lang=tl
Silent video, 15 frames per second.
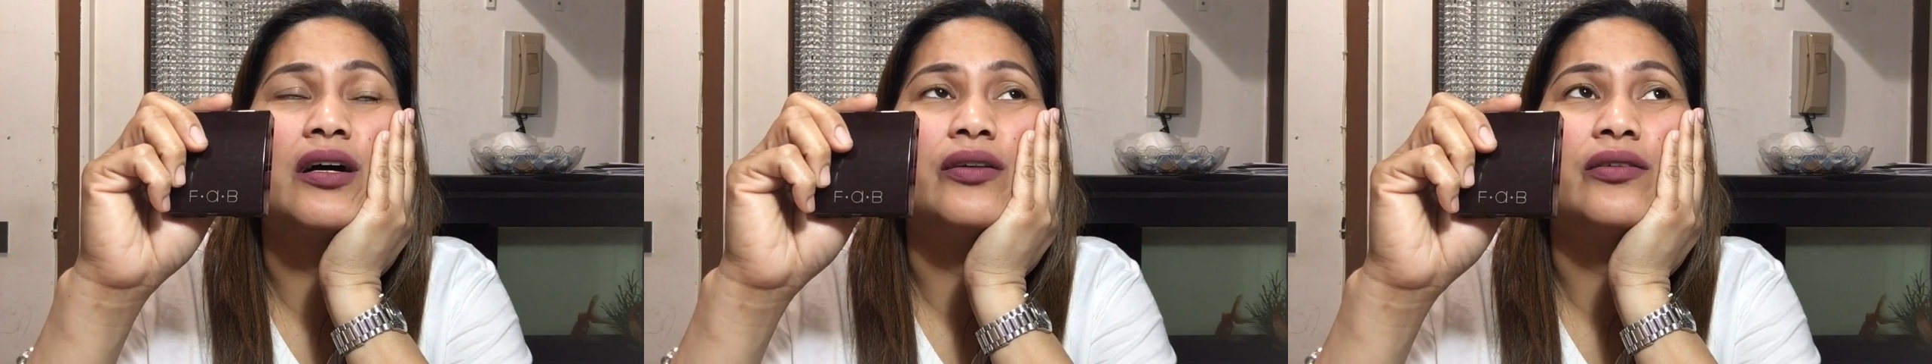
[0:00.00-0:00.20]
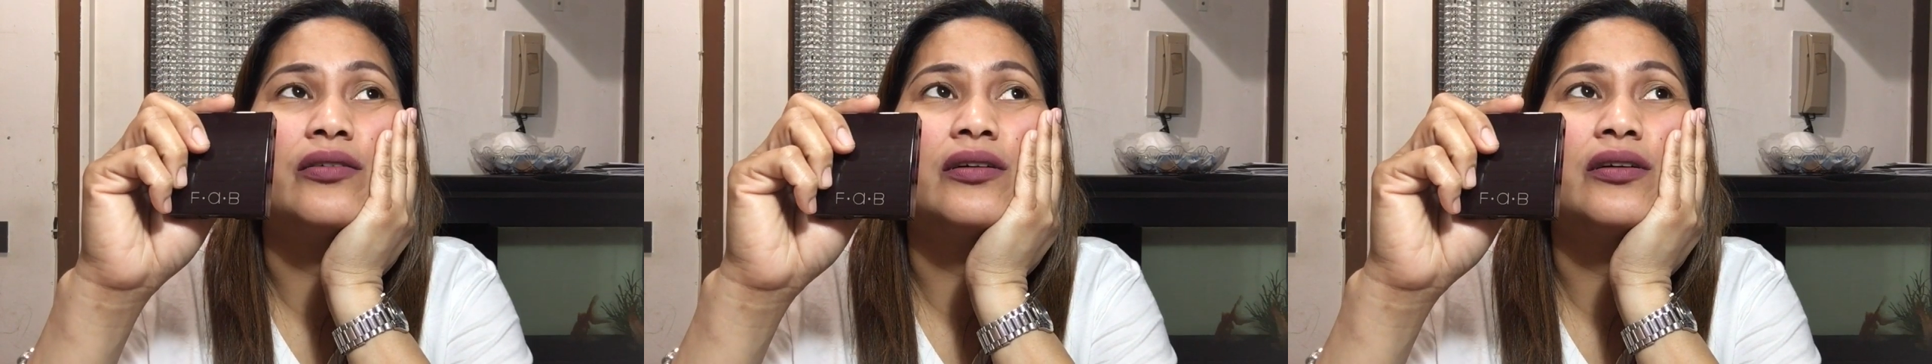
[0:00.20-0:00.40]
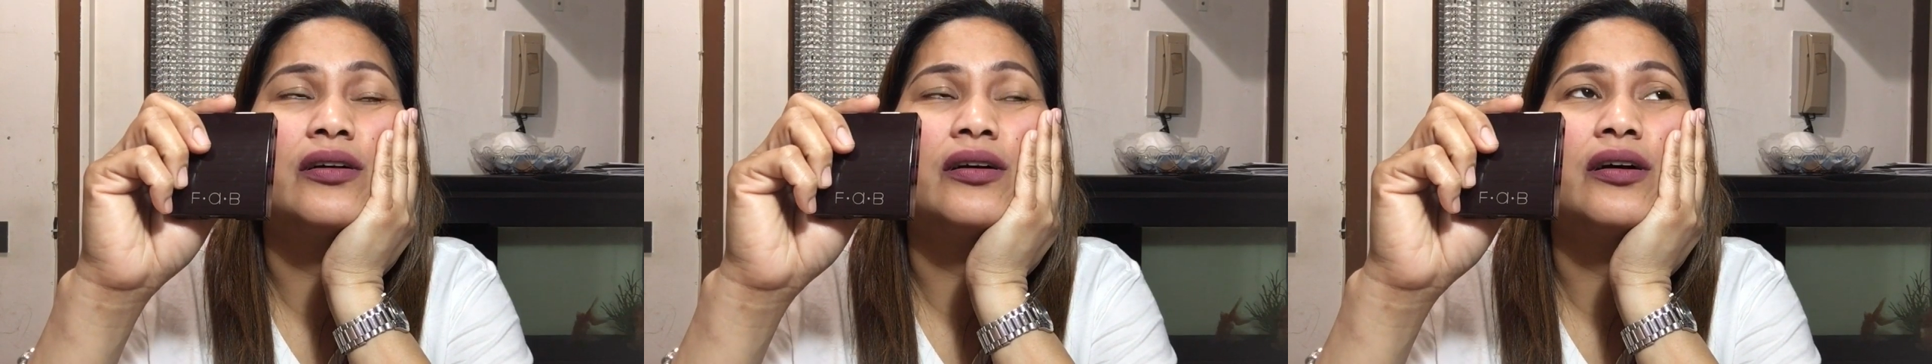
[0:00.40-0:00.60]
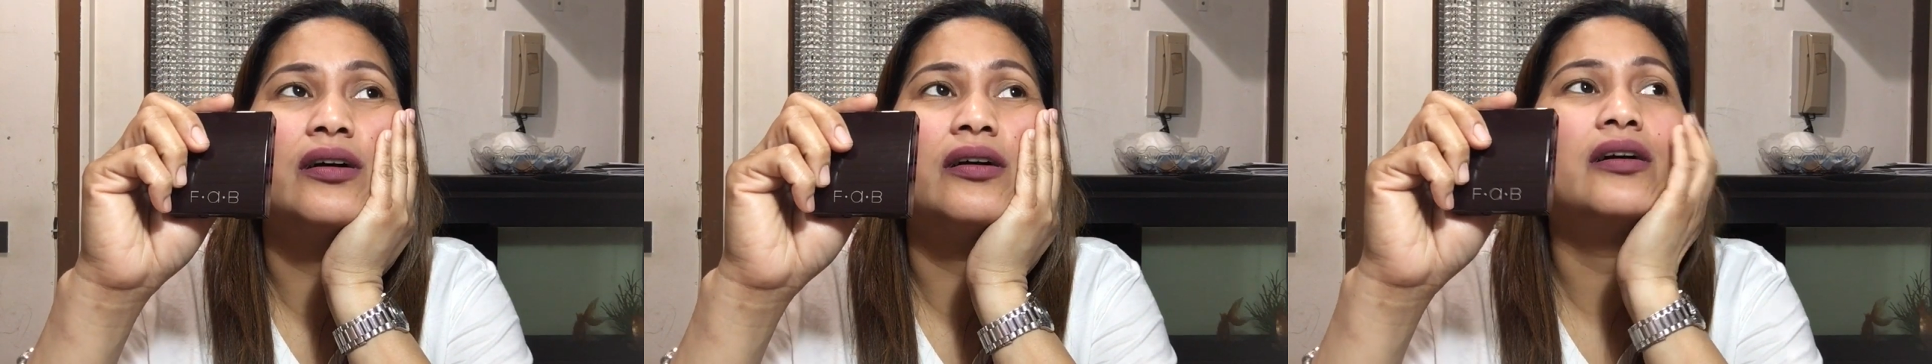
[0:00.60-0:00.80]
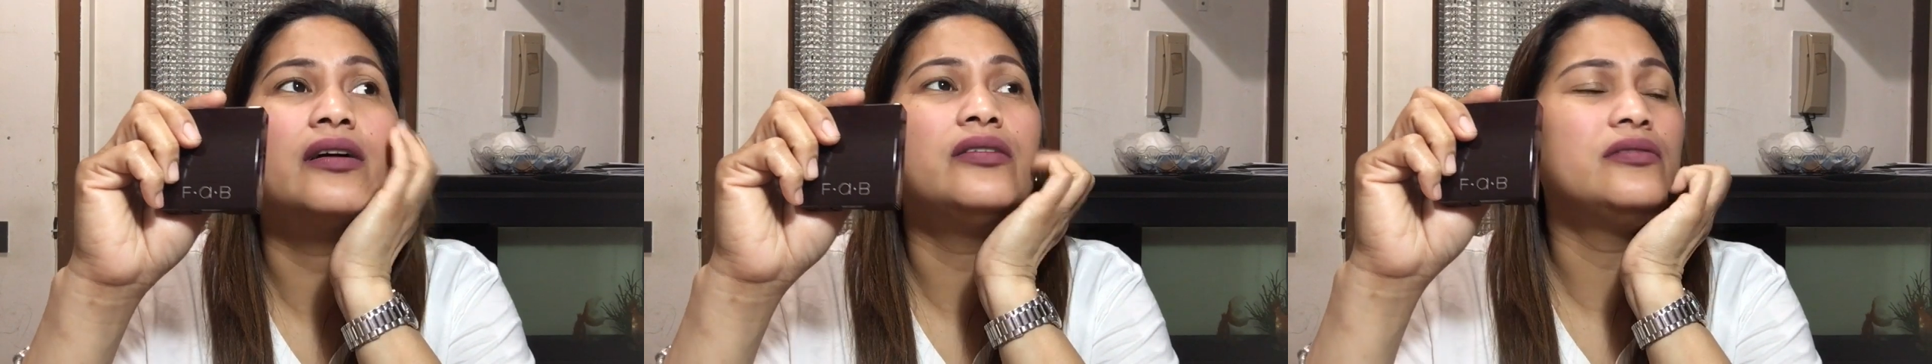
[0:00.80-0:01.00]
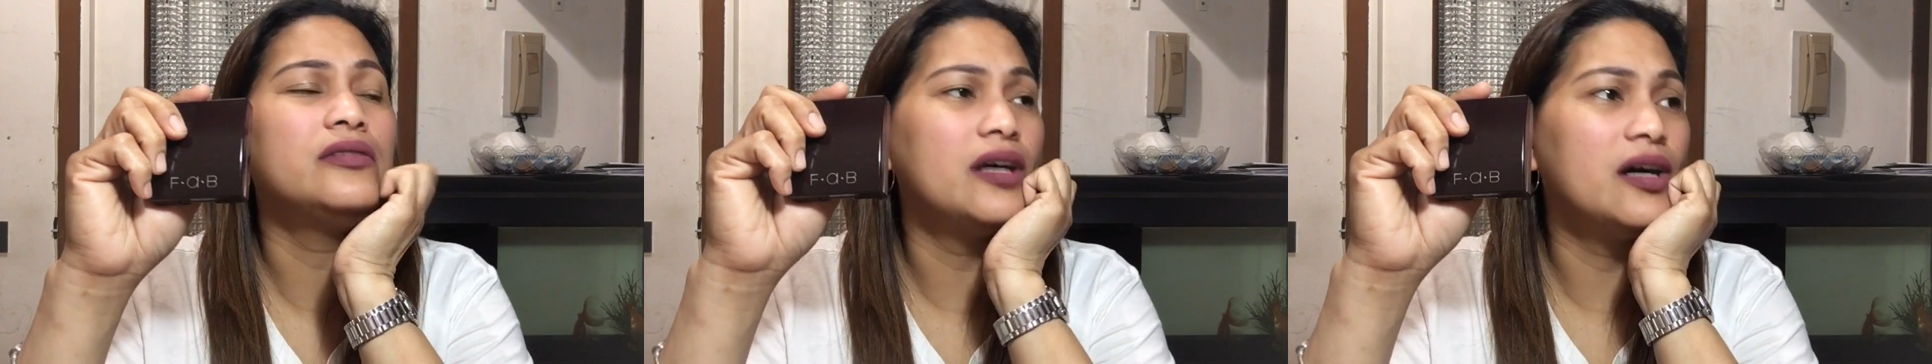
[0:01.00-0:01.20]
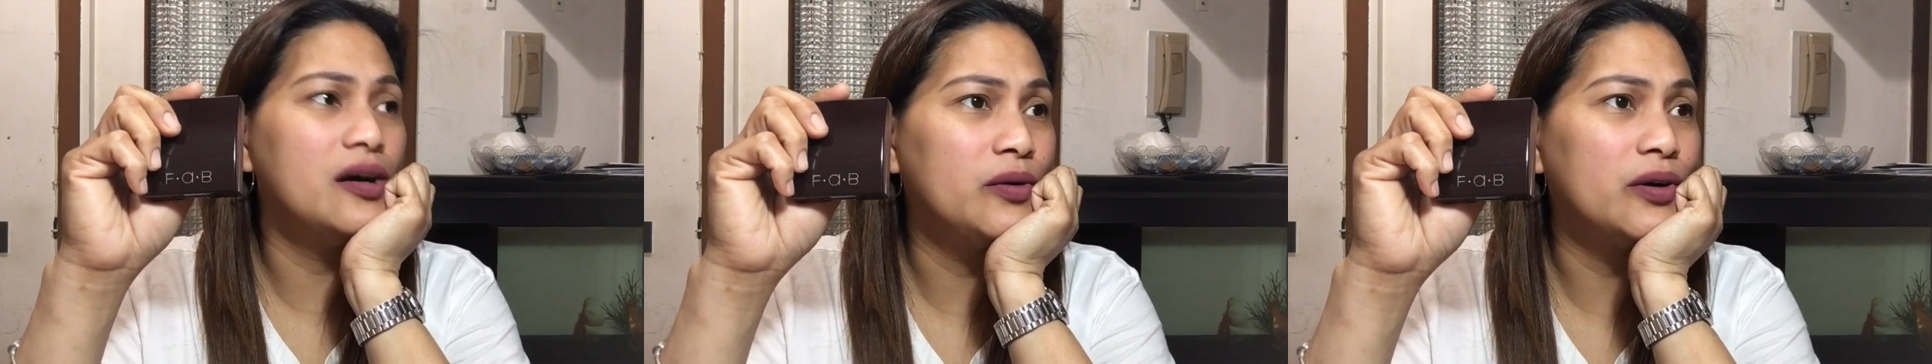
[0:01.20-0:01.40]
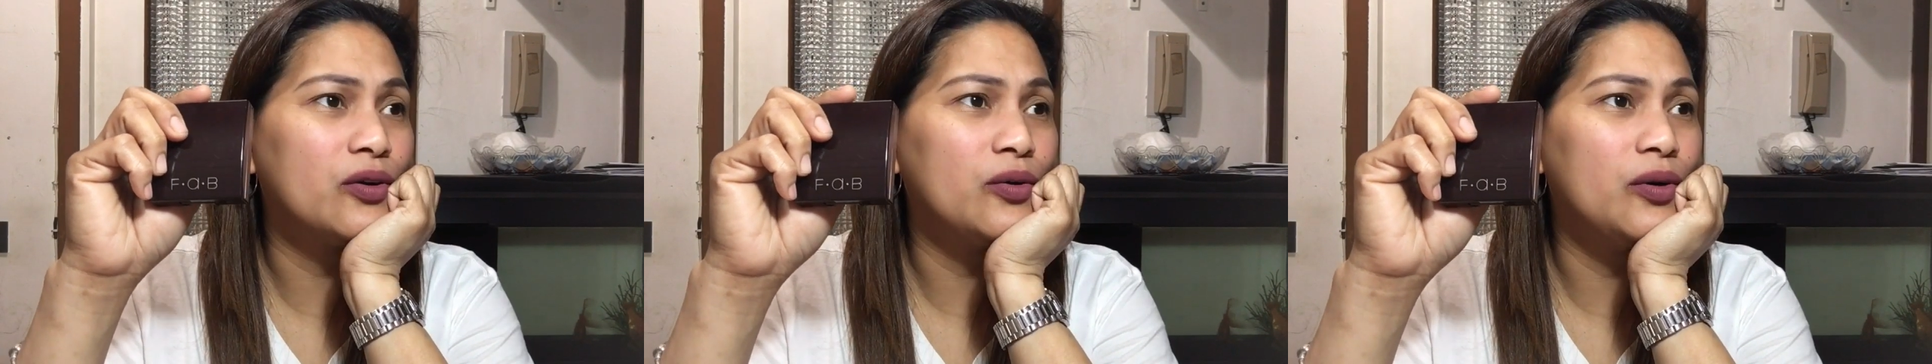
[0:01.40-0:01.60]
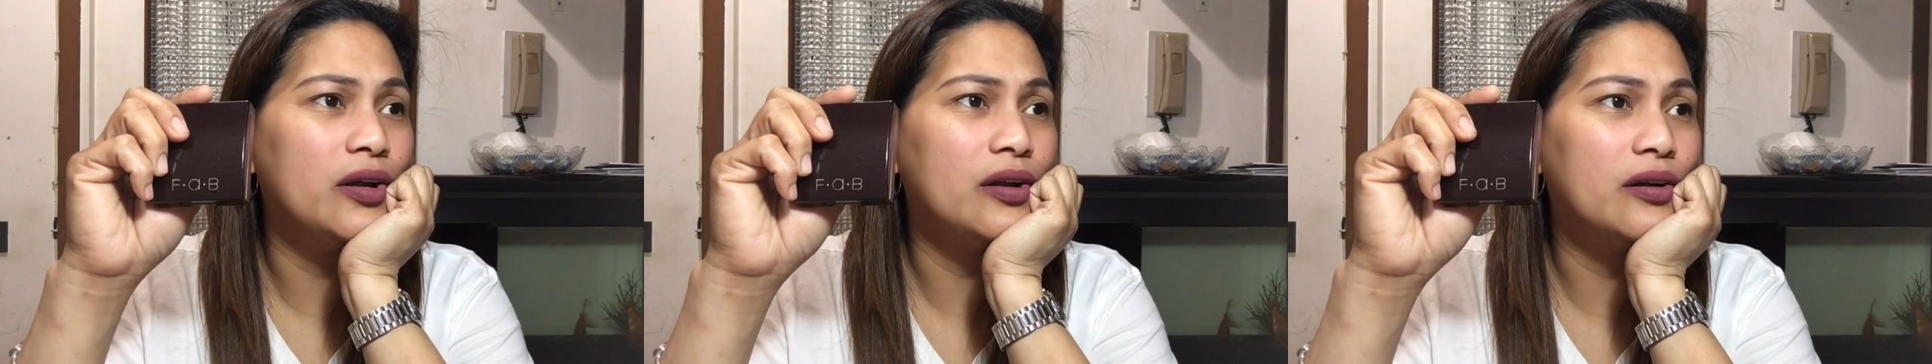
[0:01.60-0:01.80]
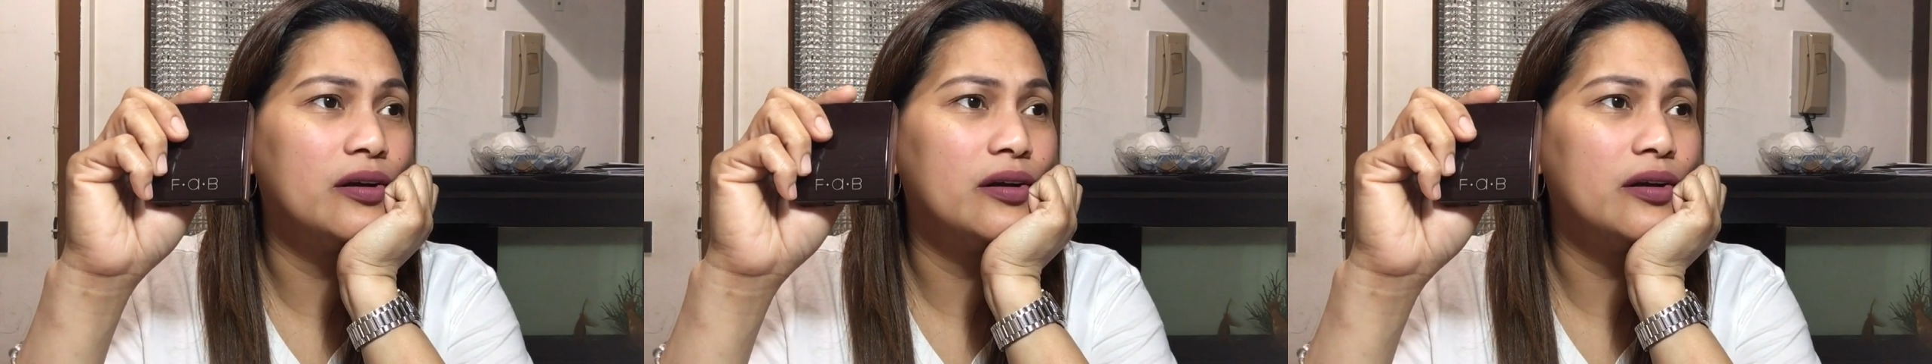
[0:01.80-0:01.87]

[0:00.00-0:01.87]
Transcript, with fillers: ano, anong tawag ko?